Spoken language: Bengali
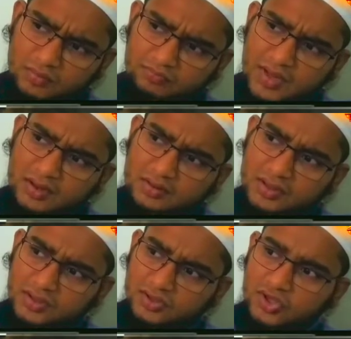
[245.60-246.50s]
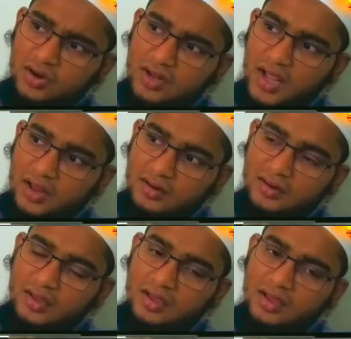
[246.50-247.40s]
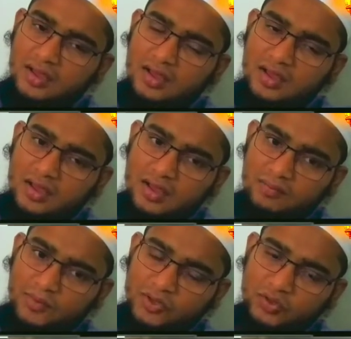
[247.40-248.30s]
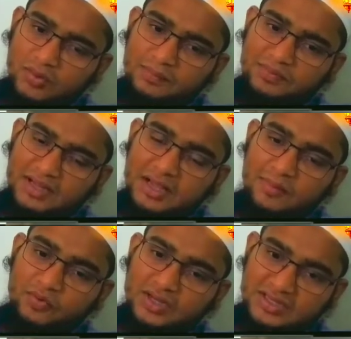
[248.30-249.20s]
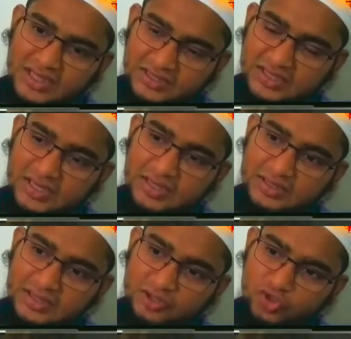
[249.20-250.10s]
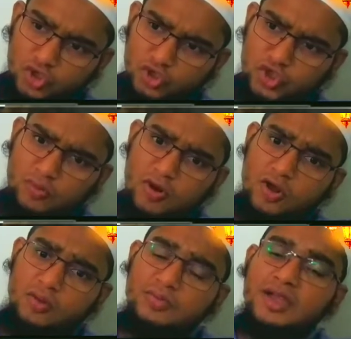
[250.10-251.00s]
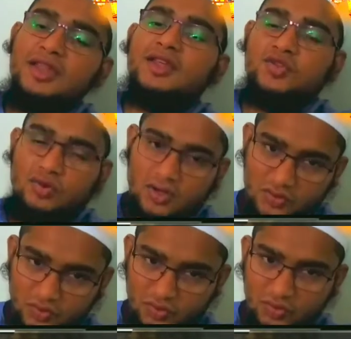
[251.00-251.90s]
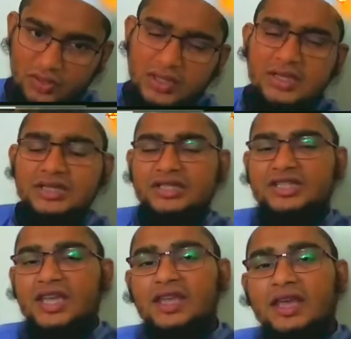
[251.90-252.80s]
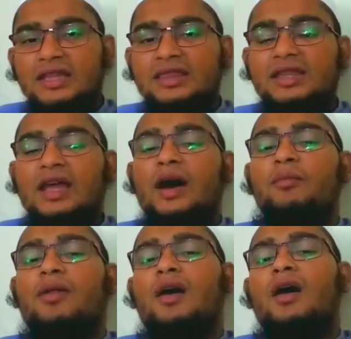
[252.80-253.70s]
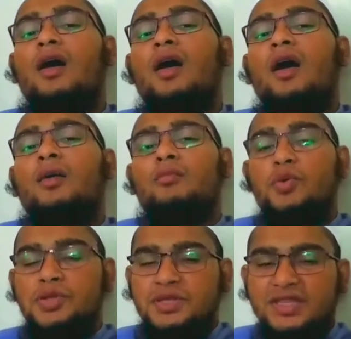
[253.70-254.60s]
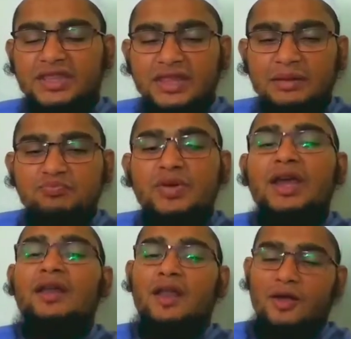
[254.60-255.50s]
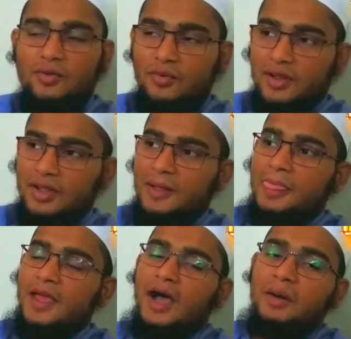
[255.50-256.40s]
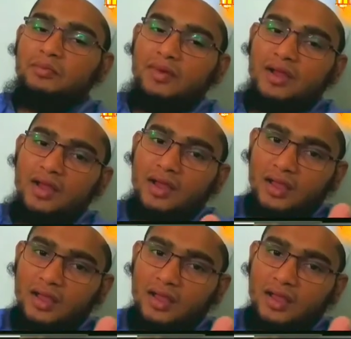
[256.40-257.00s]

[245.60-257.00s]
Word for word: গভর্নমেন্ট সরকার বর্তমান প্রেক্ষাপটে চাচ্ছে যে জনসমাগম এড়িয়ে চলার জন্য সেই ক্ষেত্রে আমরা মসজিদে ভিড় না করে আমরা